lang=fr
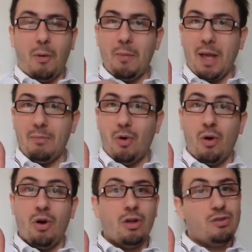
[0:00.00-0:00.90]

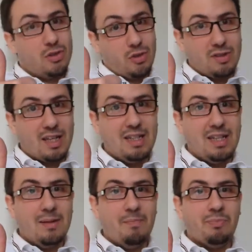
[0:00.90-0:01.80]
premièrement, de
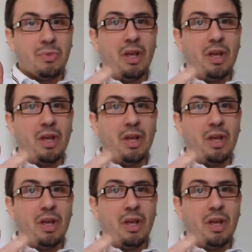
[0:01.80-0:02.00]
s'entraîner,